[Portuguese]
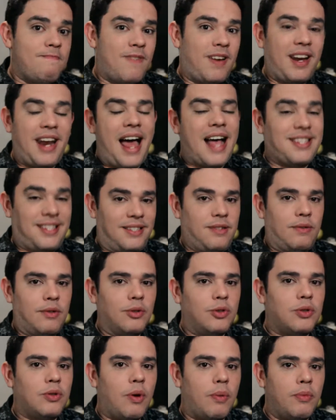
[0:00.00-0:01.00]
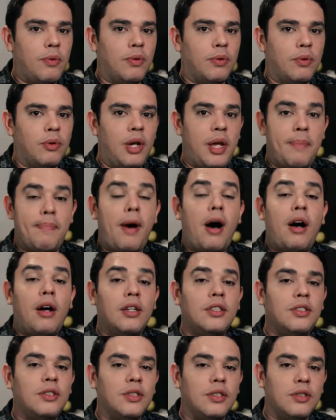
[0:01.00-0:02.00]
clássicos como o Le
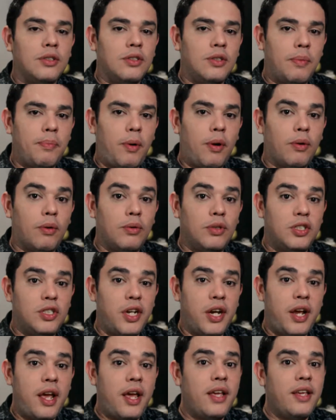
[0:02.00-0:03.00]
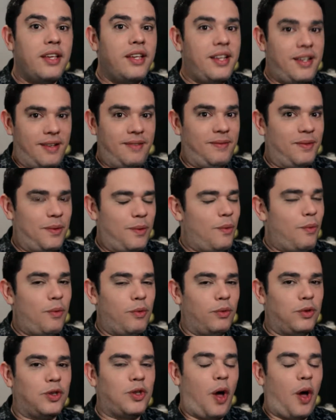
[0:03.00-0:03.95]
Mal, de, Jean-Paul Gaultier, e o, o,